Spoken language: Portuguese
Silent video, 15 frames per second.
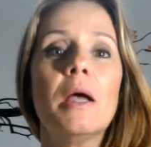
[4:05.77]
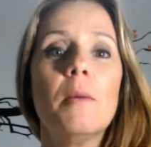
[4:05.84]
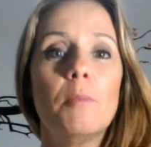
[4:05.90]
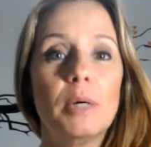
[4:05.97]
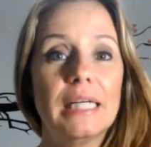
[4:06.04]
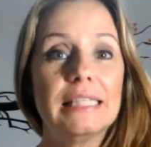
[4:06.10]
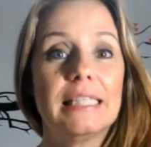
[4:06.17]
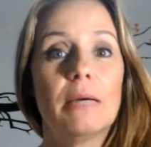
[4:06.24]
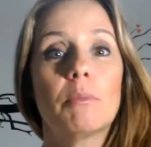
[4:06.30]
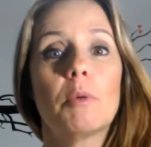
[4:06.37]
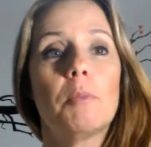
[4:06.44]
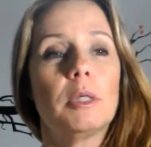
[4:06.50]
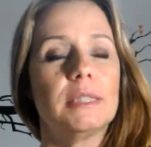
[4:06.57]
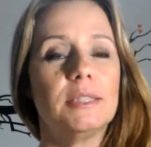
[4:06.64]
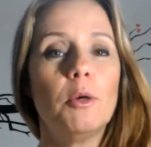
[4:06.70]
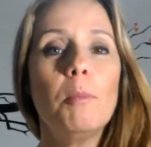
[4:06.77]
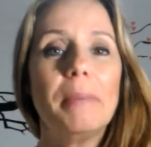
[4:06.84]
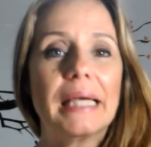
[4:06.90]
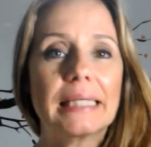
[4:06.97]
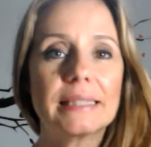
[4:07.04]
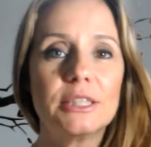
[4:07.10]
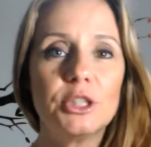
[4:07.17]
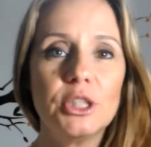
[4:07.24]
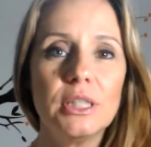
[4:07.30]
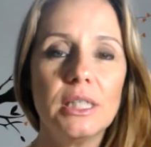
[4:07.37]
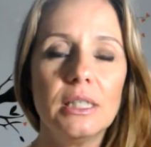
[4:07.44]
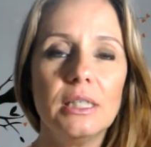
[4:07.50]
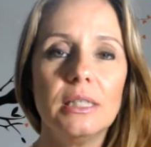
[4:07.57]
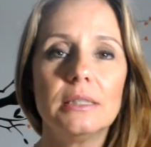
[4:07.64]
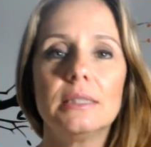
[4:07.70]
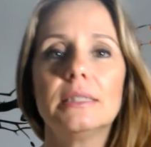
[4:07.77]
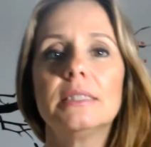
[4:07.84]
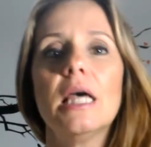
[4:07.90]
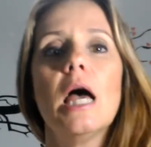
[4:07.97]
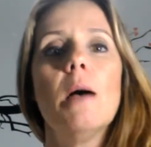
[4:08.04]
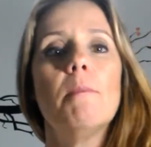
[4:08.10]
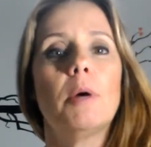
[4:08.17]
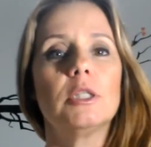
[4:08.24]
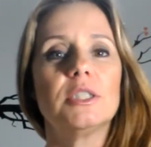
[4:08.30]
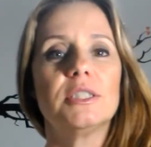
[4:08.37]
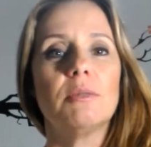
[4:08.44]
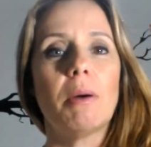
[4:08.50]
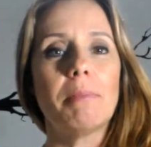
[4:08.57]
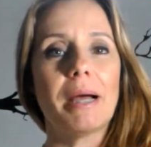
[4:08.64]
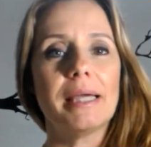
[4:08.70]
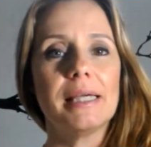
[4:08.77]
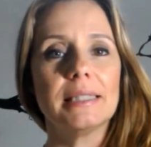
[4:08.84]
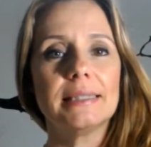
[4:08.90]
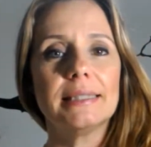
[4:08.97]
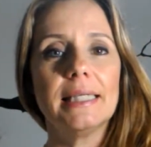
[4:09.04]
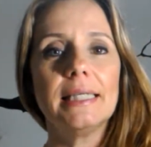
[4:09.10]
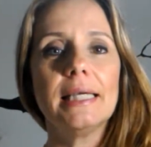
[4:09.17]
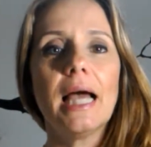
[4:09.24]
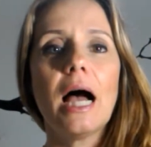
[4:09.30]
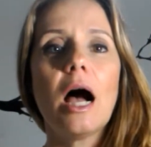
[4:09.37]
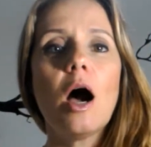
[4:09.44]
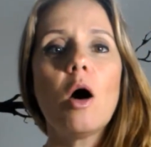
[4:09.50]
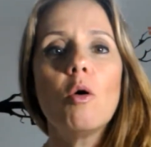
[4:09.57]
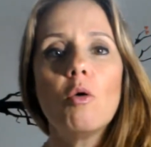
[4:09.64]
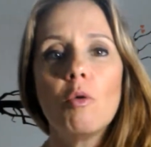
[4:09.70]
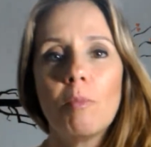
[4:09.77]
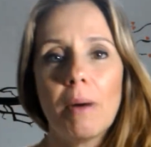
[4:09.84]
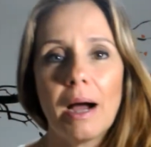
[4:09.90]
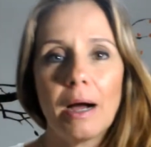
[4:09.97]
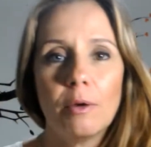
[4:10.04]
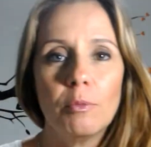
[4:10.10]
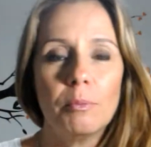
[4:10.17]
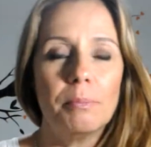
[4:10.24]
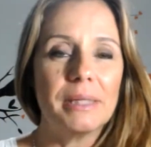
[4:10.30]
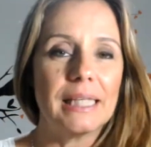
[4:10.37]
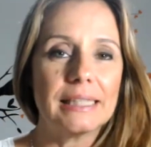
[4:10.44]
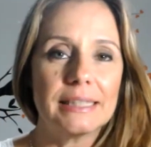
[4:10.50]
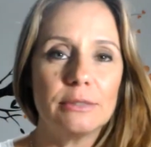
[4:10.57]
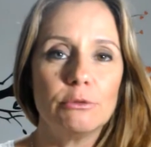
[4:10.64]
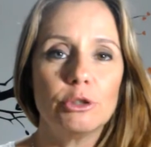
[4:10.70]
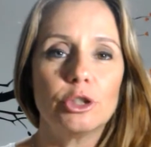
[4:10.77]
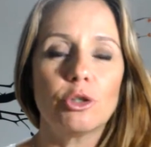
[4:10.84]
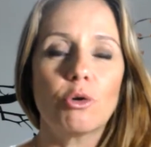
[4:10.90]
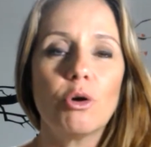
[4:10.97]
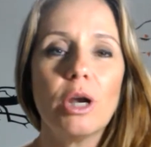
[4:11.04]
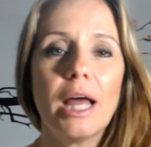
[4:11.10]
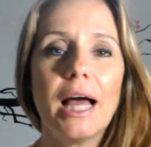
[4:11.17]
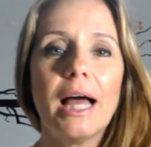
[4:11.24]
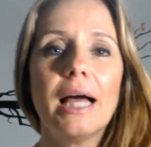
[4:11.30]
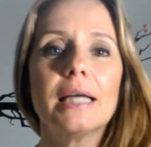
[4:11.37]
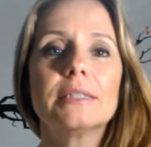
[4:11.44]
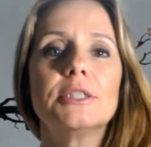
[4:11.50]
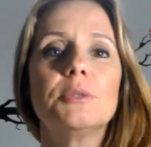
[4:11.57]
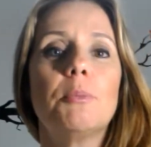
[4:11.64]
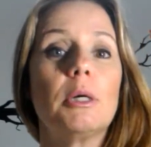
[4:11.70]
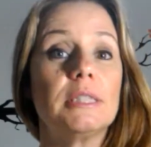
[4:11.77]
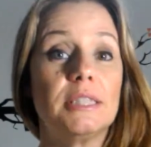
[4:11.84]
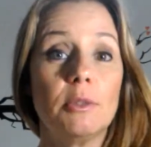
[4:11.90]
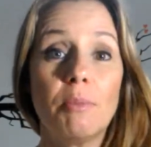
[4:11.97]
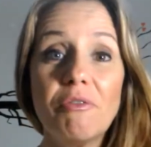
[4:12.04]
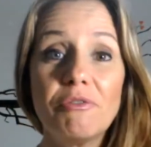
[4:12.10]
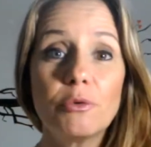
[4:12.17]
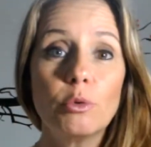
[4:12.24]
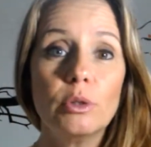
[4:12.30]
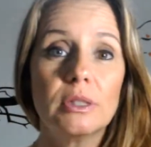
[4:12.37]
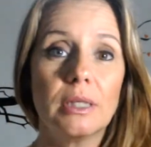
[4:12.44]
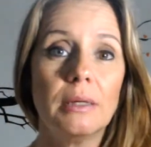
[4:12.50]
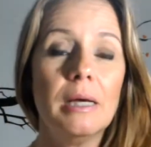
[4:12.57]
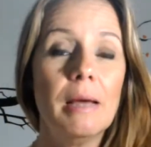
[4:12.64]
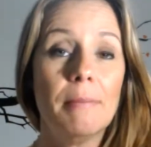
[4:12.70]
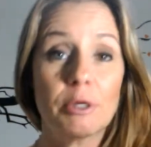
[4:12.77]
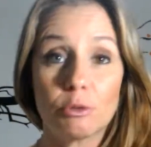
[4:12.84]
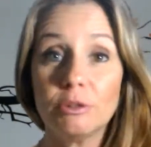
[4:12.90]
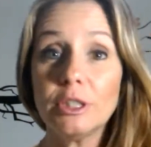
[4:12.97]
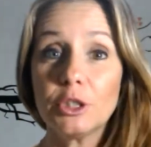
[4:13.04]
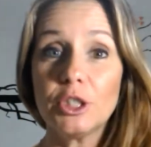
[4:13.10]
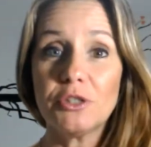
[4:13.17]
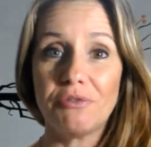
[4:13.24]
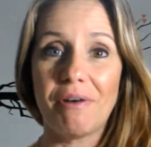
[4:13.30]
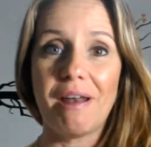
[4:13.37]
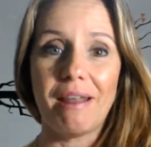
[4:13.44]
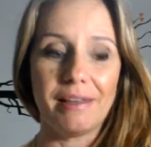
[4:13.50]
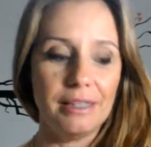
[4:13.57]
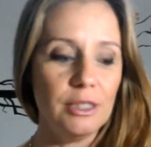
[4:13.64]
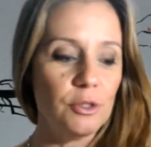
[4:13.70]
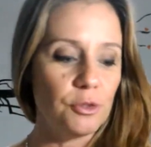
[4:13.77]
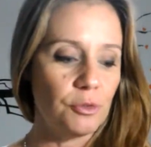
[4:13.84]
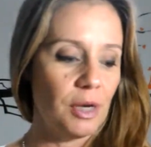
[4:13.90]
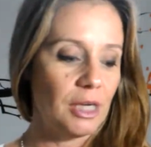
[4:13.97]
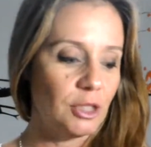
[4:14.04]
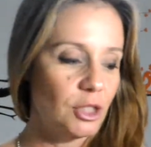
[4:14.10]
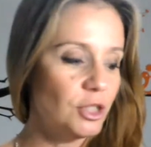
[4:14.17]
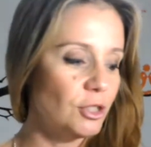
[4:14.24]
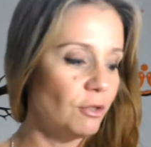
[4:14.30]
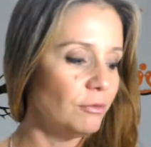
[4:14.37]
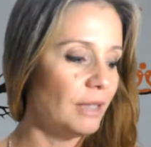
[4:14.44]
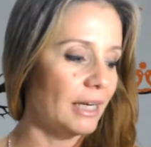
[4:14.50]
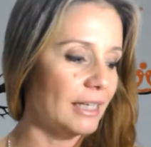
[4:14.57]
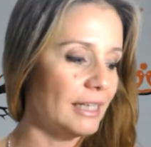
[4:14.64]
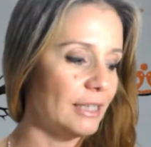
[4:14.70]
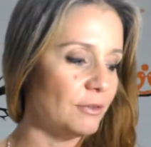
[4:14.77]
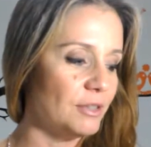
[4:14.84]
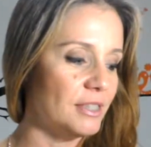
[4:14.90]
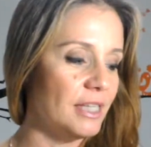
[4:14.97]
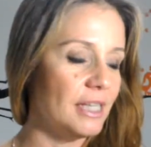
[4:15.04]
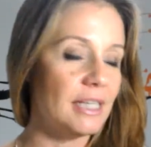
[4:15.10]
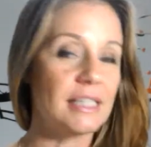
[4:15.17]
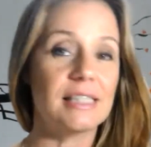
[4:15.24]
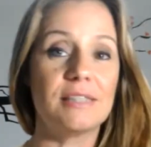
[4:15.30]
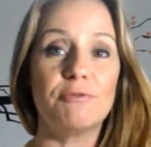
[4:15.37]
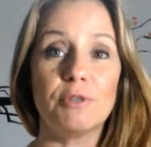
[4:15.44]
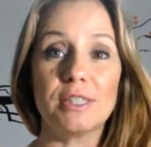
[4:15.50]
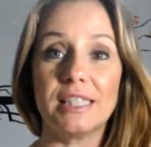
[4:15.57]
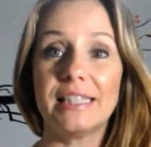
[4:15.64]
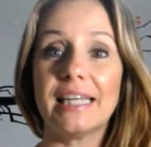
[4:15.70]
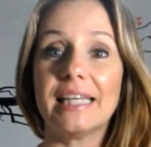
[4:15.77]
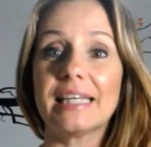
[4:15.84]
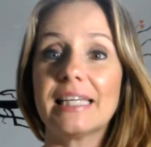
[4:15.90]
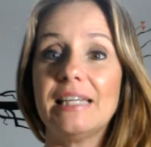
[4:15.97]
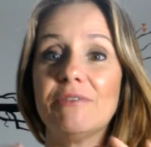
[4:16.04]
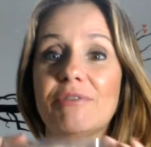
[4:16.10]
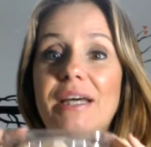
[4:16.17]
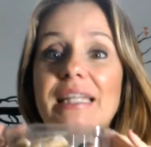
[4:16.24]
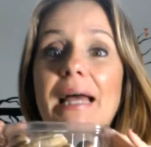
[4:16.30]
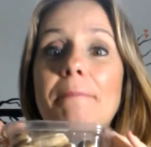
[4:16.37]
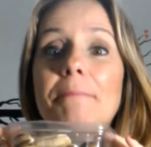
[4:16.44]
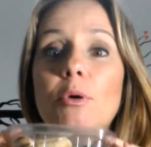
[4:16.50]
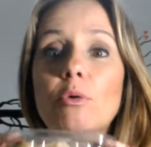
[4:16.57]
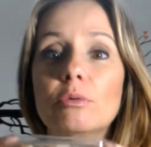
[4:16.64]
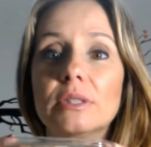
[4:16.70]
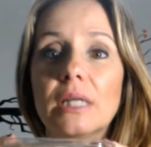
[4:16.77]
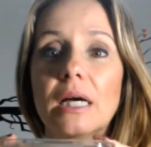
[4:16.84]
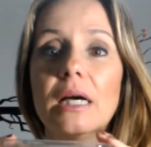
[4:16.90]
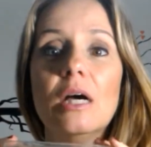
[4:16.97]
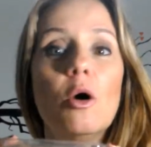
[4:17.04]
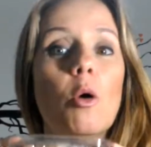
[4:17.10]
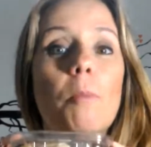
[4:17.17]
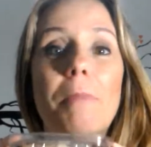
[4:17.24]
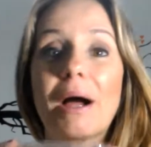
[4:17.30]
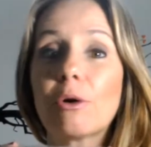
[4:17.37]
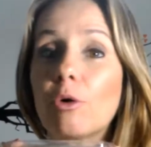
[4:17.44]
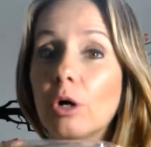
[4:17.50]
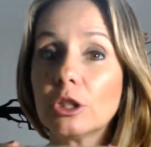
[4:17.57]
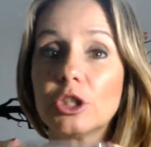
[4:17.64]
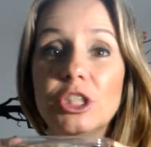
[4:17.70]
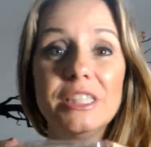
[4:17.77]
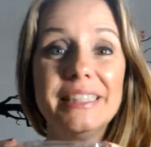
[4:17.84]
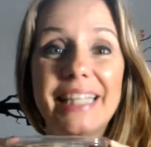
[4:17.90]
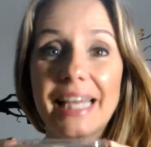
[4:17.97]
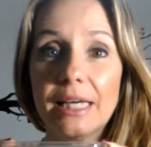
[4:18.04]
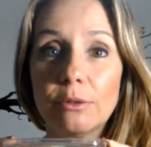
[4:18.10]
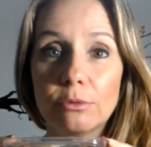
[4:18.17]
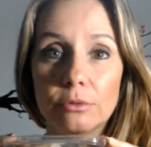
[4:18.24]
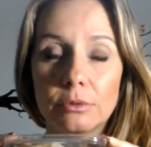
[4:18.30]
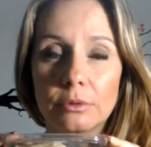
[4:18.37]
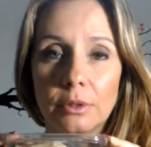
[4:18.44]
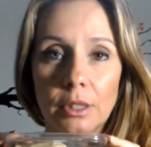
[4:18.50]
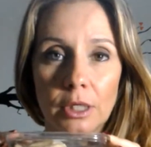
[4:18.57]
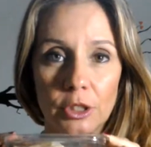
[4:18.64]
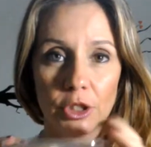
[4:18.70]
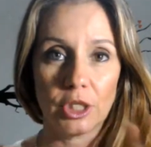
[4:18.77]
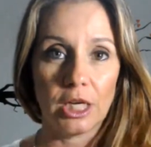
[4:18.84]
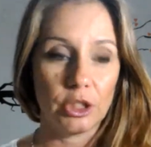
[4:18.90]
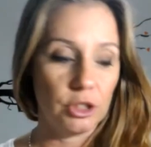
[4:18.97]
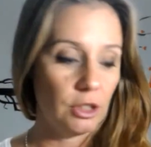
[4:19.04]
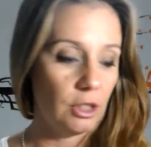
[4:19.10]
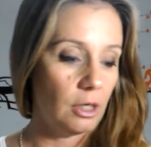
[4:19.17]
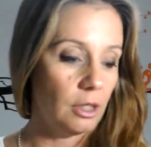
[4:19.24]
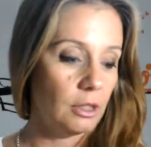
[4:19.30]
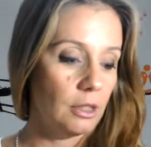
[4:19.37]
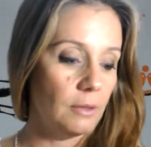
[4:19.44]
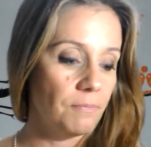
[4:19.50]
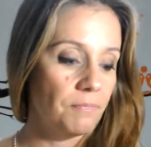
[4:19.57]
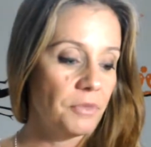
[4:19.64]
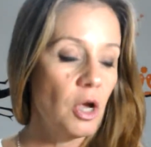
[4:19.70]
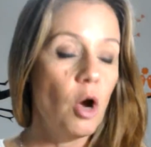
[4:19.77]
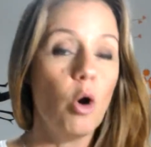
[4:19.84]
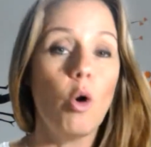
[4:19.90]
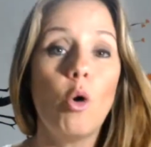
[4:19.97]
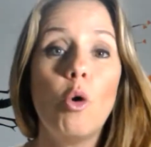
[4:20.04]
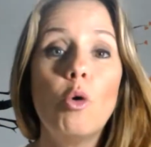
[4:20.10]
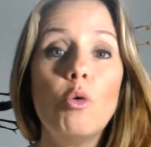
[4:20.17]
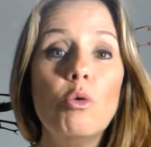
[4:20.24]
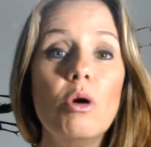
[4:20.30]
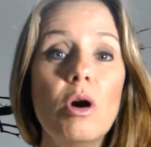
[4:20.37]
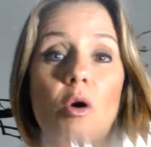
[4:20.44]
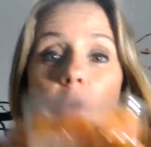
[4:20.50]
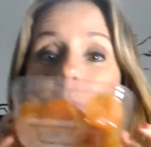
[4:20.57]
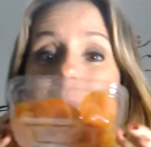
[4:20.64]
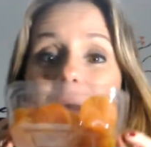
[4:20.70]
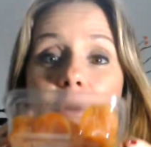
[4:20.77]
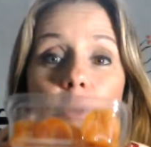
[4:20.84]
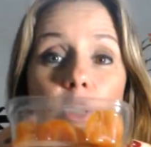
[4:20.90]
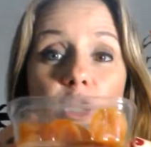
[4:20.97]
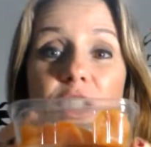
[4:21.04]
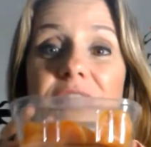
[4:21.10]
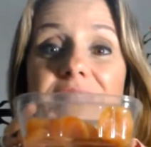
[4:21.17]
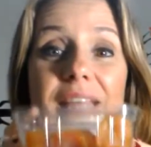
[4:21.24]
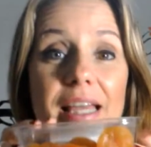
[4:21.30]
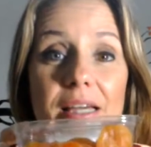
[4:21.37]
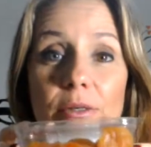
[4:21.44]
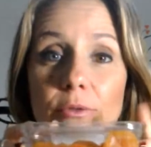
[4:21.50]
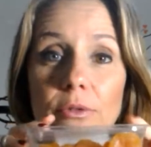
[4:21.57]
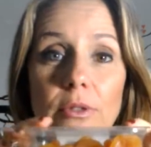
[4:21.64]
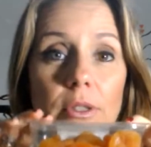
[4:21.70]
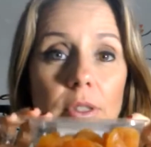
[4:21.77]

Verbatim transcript: Por exemplo, pode ser um mix de nuts, pode ser uma barrinha de cereal, uma, um pedacinho de chocolate, pode ser uma fruta. Mas quando a gente fala isso, a gente não está querendo dizer que você tenha que levar na bolsa o pacote inteiro de castanha ou o pacote inteiro